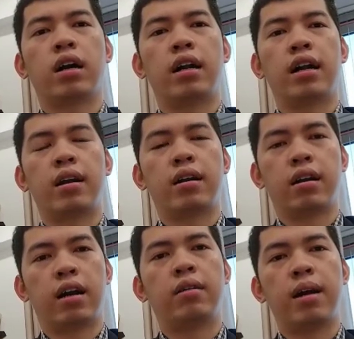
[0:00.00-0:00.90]
gần
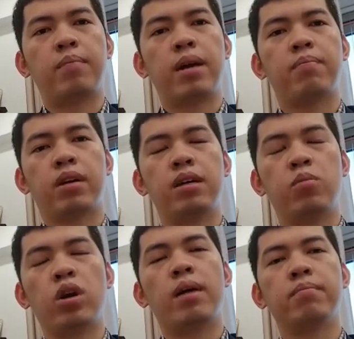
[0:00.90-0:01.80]
gần 5 năm hơn
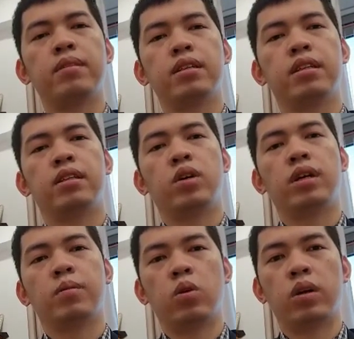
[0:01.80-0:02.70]
4 năm thì doanh
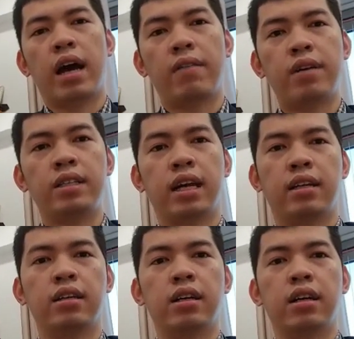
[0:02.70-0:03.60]
nghiệp tôi đã phát triển
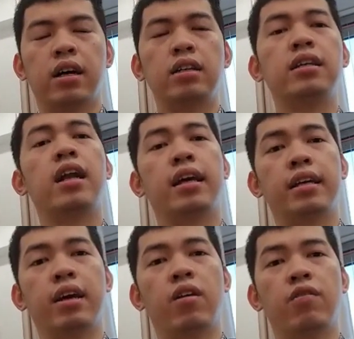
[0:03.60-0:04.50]
hơn rất là
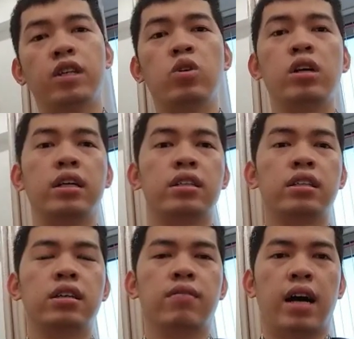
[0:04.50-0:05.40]
nhiều với số lượng nhân
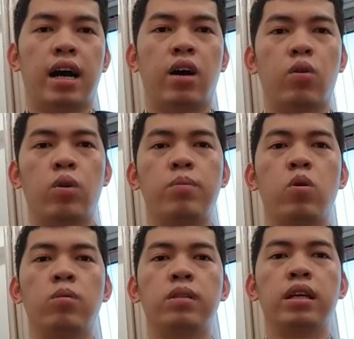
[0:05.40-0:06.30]
sự và quy mô
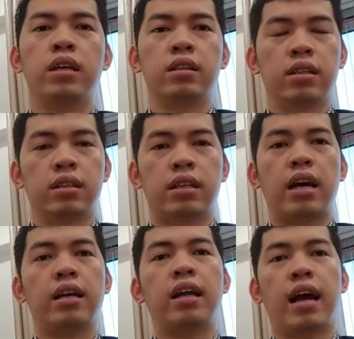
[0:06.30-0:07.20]
công ty
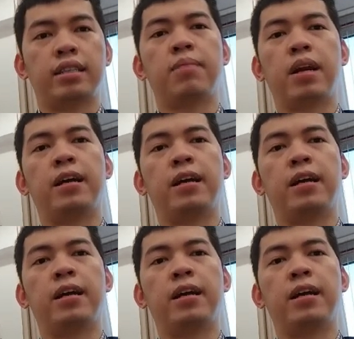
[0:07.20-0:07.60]
tăng lên hàng trăm